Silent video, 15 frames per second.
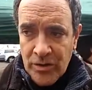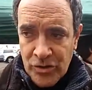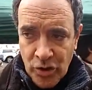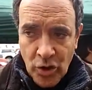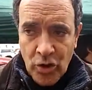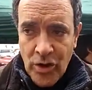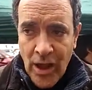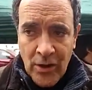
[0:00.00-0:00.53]

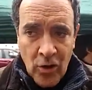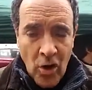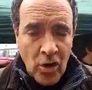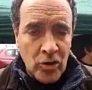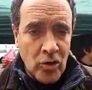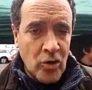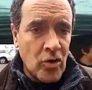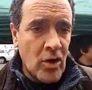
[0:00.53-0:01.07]
Sono
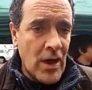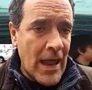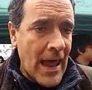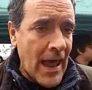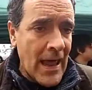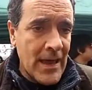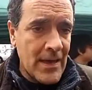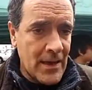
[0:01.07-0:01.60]
d'accordo con
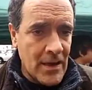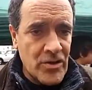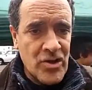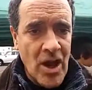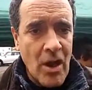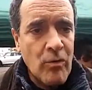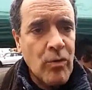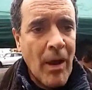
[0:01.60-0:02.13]
lei,
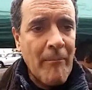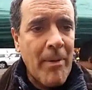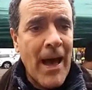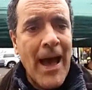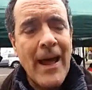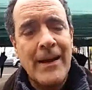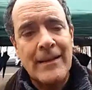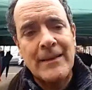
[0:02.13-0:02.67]
c'è una
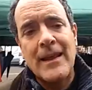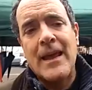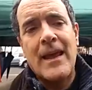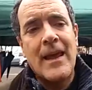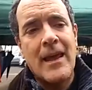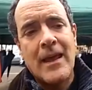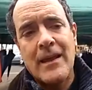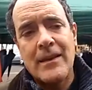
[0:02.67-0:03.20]

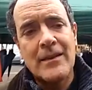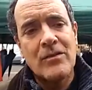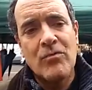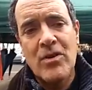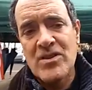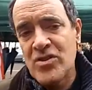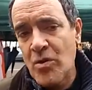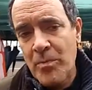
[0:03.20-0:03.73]
parte di
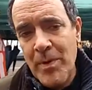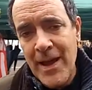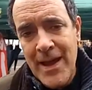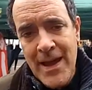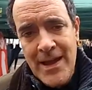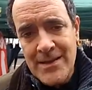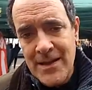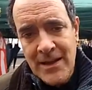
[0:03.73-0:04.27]
questo
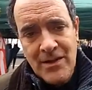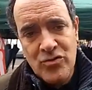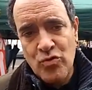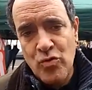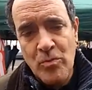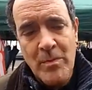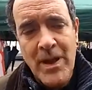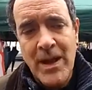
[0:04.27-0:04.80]
paese che
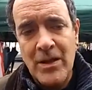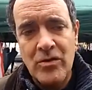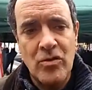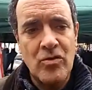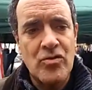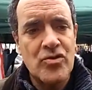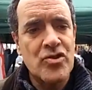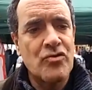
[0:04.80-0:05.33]
sul merito
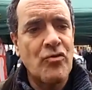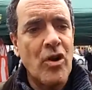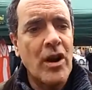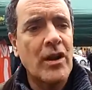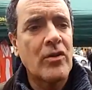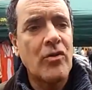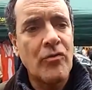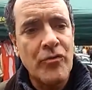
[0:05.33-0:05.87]
non si
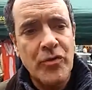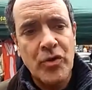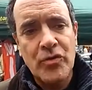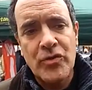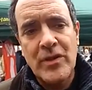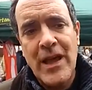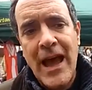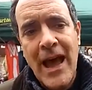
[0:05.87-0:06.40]
vuole
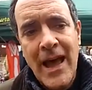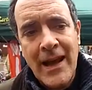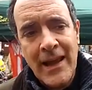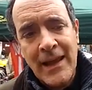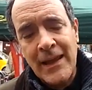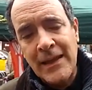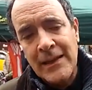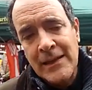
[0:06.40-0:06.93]

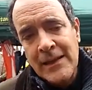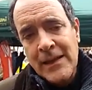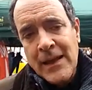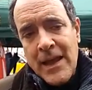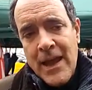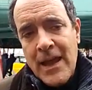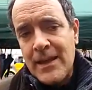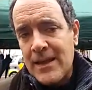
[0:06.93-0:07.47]
confrontare
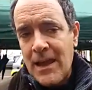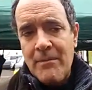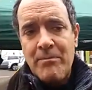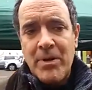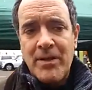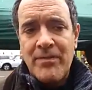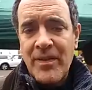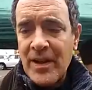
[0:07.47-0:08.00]
e che
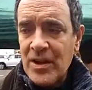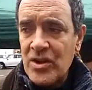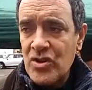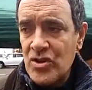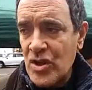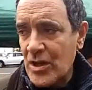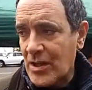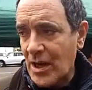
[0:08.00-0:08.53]

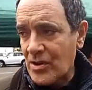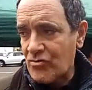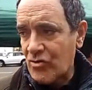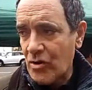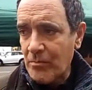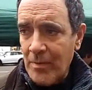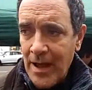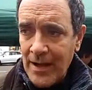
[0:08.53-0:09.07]
preferisce
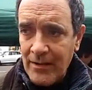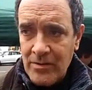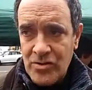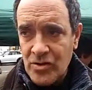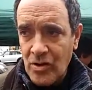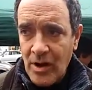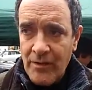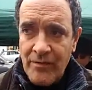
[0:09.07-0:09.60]
trasformare
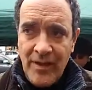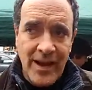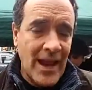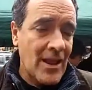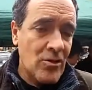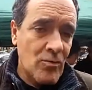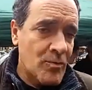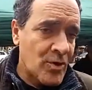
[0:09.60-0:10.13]
questo
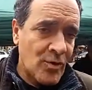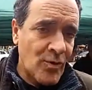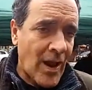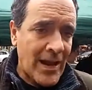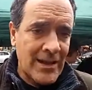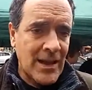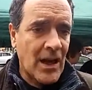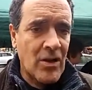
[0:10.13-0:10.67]
referendum in
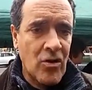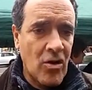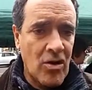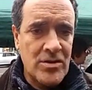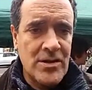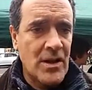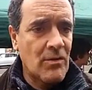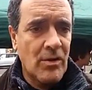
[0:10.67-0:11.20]
un'altra
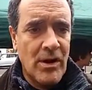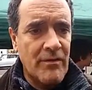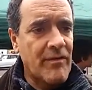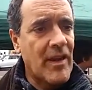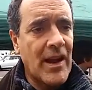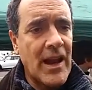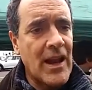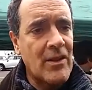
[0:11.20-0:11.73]
cosa, un
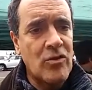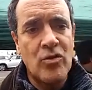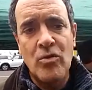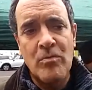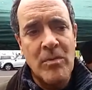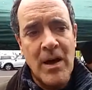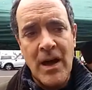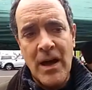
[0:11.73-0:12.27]

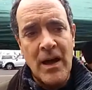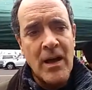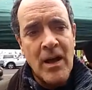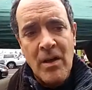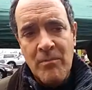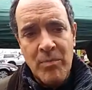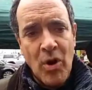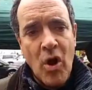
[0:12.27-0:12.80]
referendum eh,
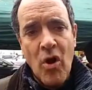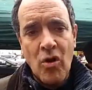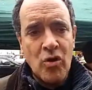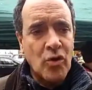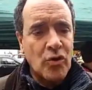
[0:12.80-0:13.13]
pro o